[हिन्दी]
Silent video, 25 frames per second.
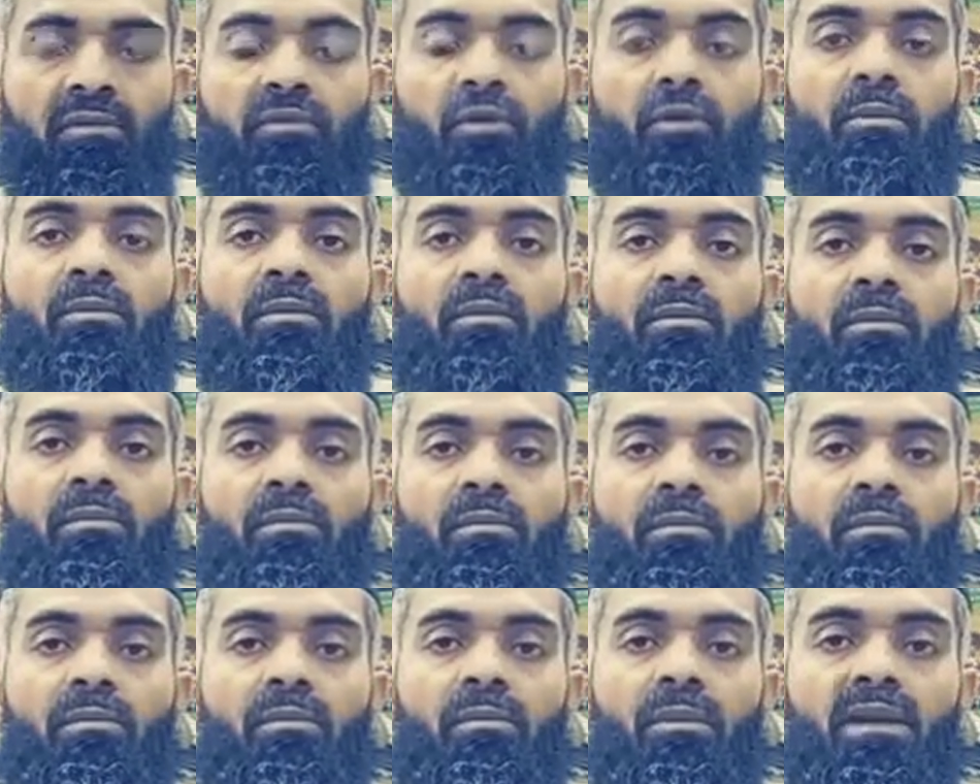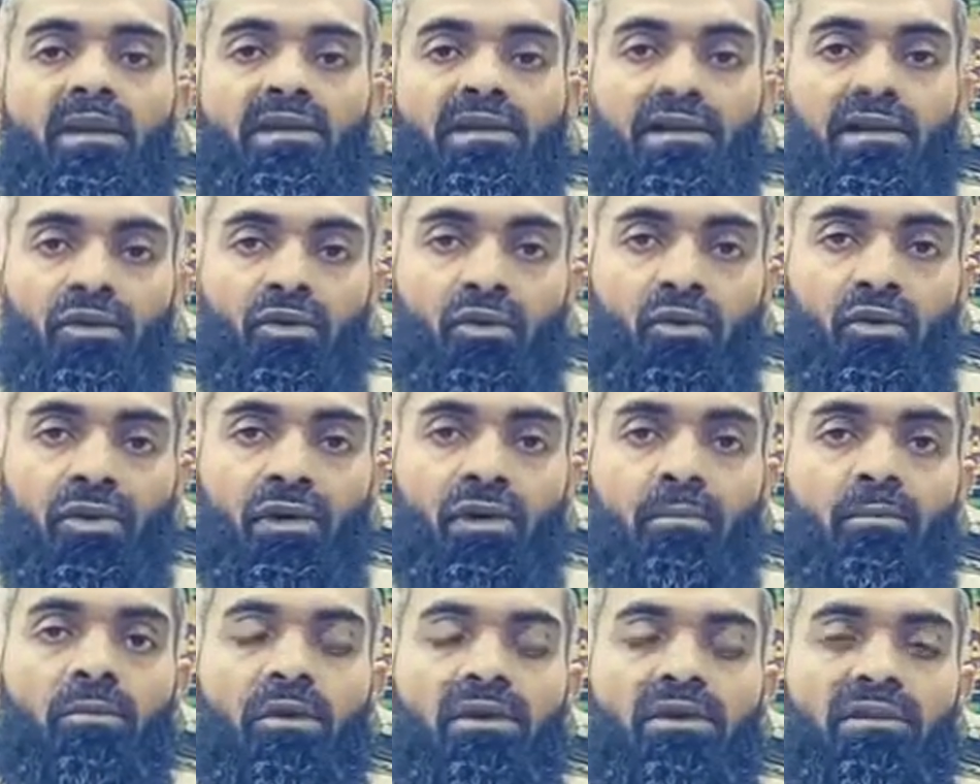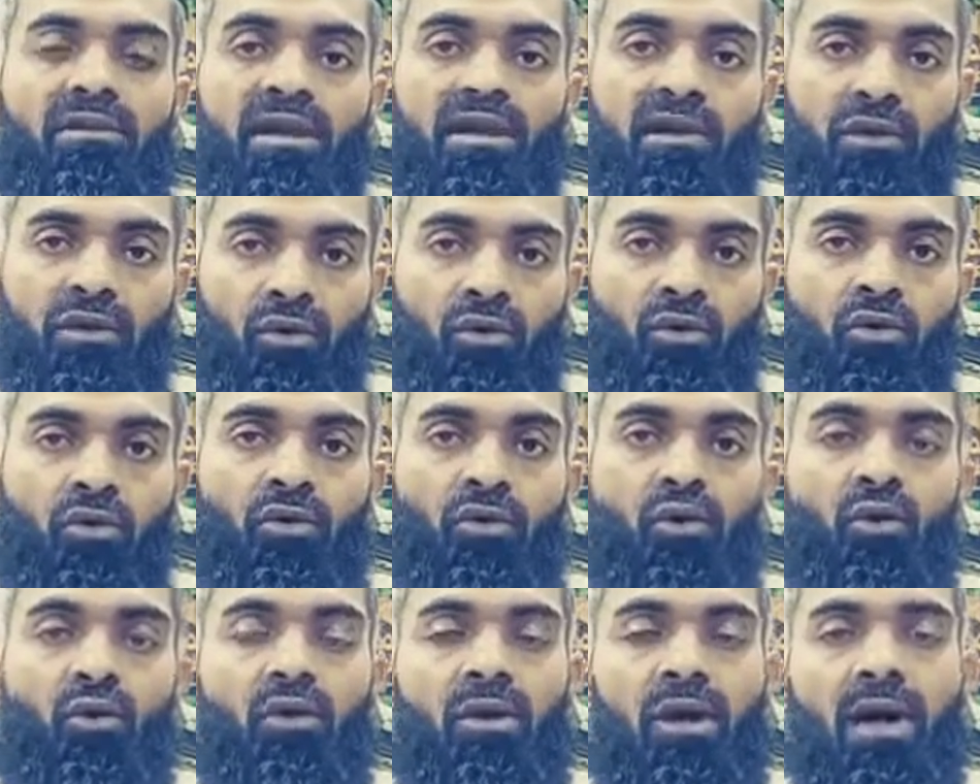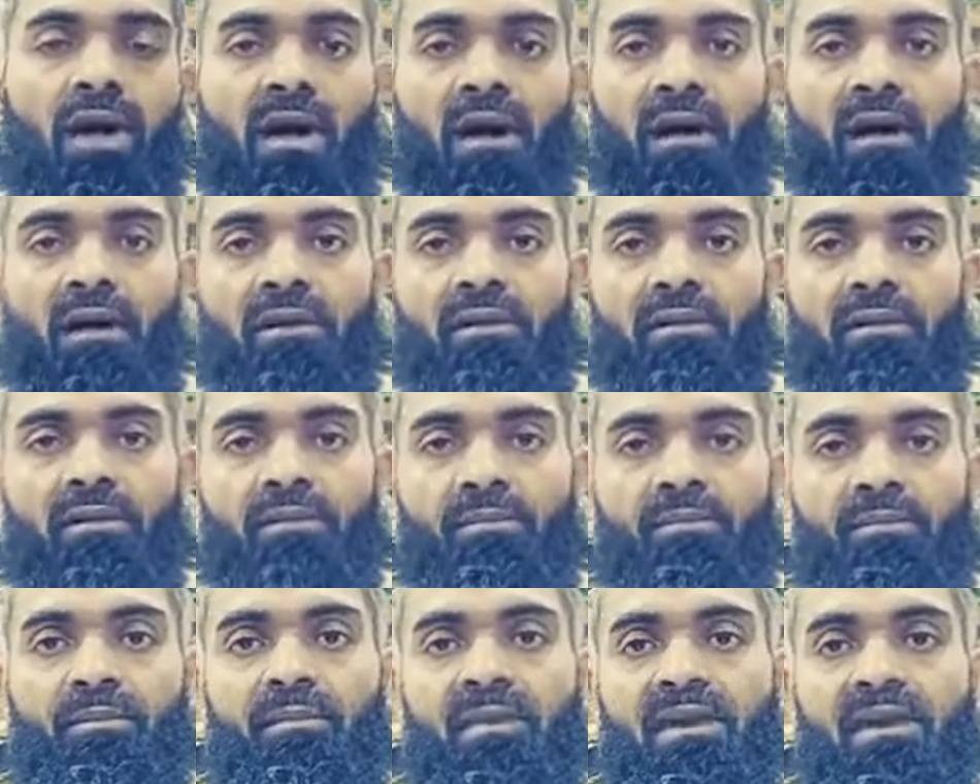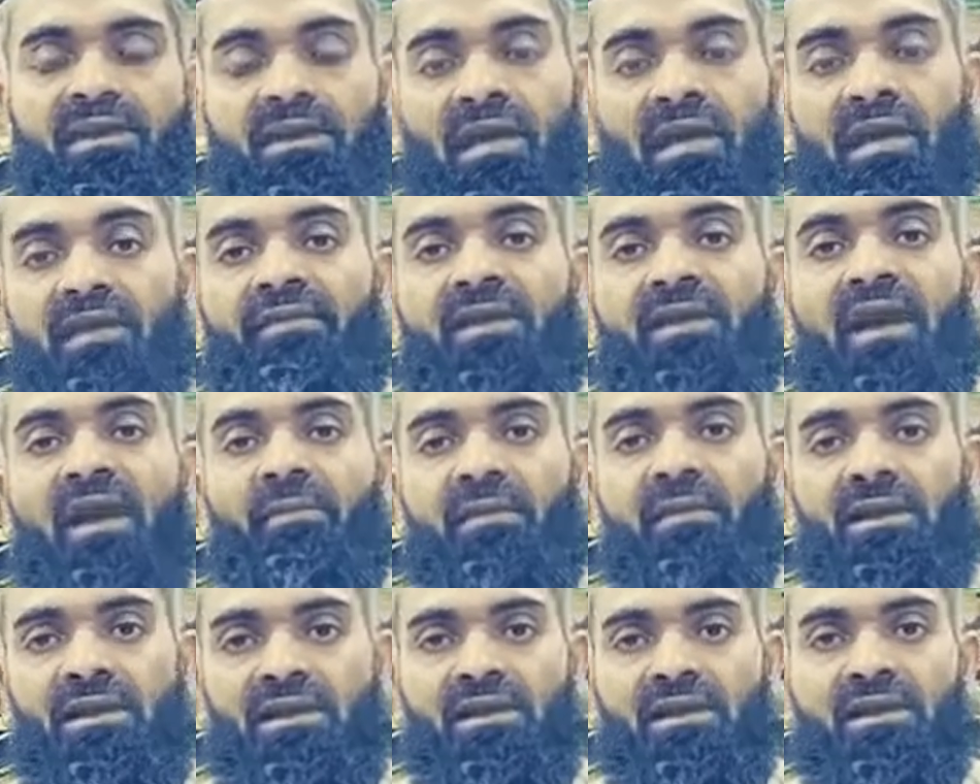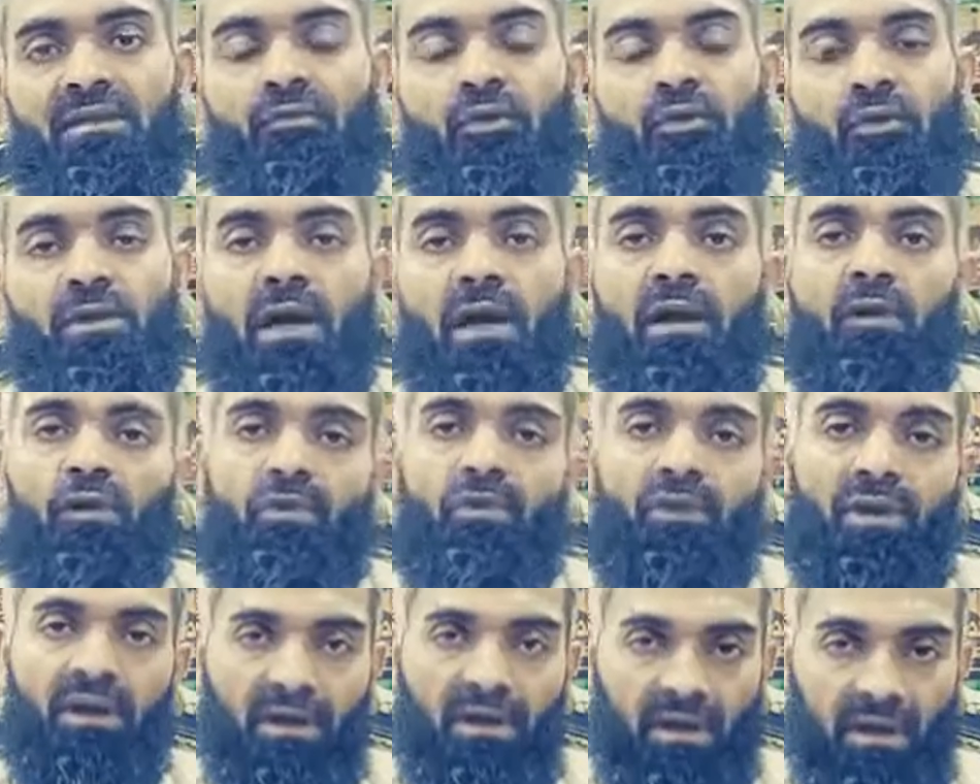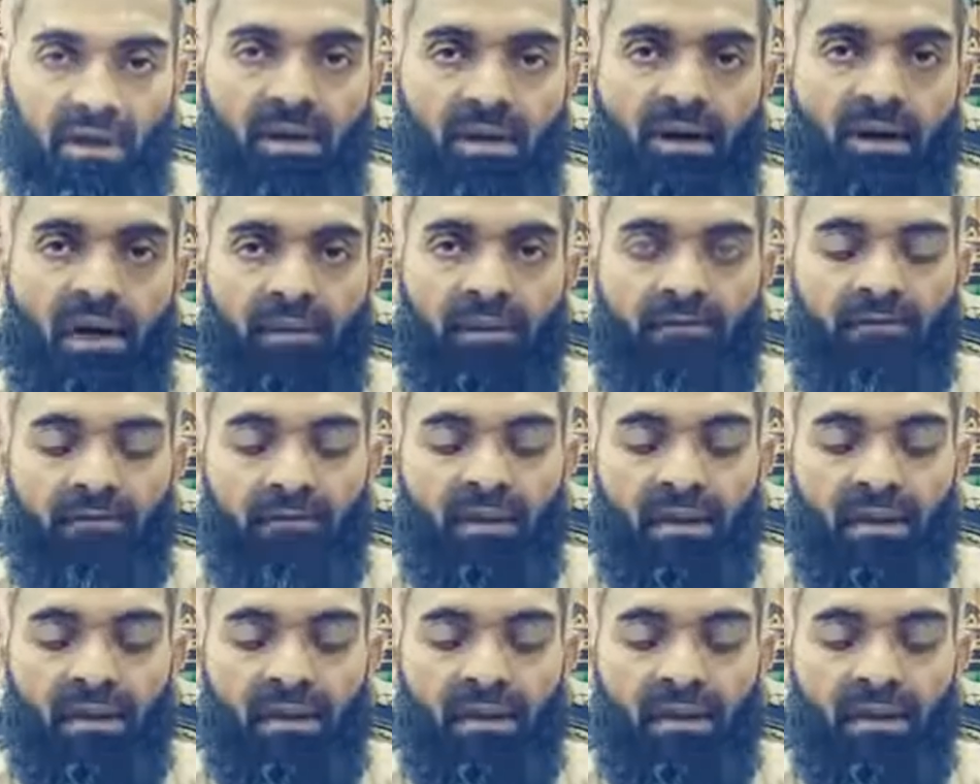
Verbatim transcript: वो मिर्जे होंगे मरजई होगा मरजई फैमिली से वो ताल्लुक रखेगा